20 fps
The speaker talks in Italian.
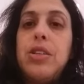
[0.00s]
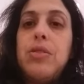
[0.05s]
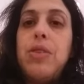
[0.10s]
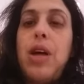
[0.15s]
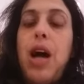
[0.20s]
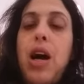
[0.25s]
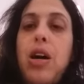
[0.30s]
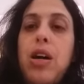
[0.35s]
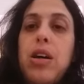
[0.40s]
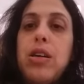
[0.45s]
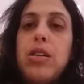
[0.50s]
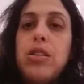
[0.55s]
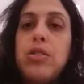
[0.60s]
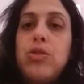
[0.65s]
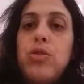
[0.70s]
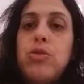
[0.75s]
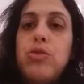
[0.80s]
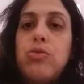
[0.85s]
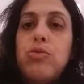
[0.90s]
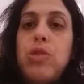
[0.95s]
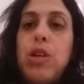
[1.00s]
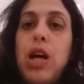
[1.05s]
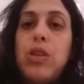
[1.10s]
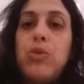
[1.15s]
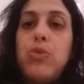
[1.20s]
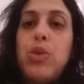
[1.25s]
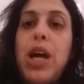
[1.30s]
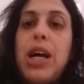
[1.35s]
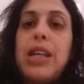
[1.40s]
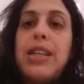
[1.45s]
eh, ha una
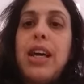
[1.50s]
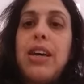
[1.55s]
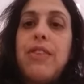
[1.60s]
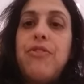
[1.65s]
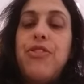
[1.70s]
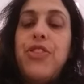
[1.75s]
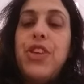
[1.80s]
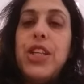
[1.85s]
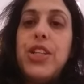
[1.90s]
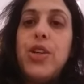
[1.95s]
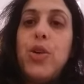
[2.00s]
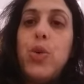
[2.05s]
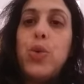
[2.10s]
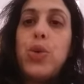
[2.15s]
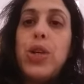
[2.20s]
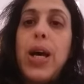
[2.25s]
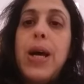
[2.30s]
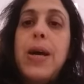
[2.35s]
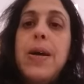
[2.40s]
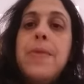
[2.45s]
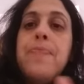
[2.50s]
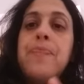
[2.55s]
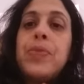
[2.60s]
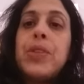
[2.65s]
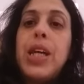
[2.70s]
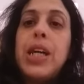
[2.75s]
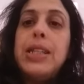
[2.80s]
durata inferiore